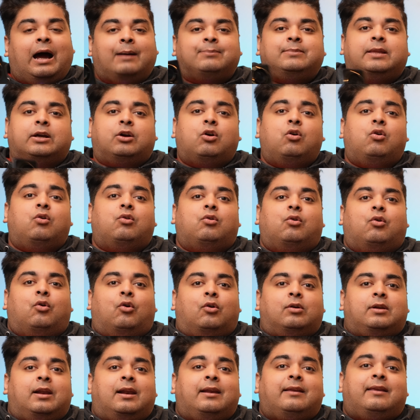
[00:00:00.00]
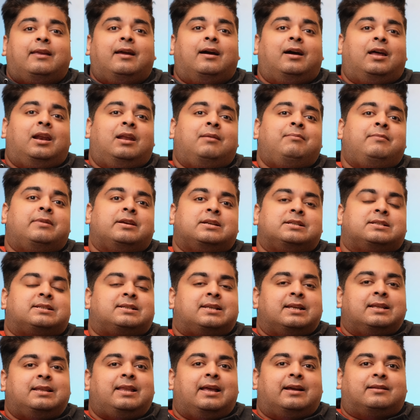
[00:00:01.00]
अब देखो ओनर की अगर हम
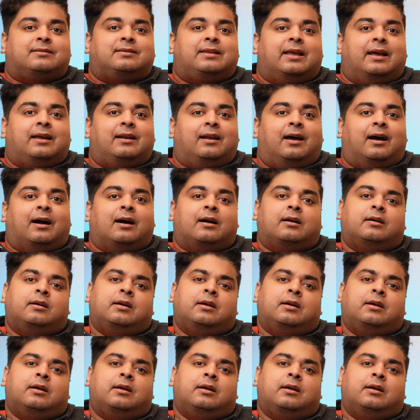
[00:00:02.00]
हिस्ट्री देखते हैं ना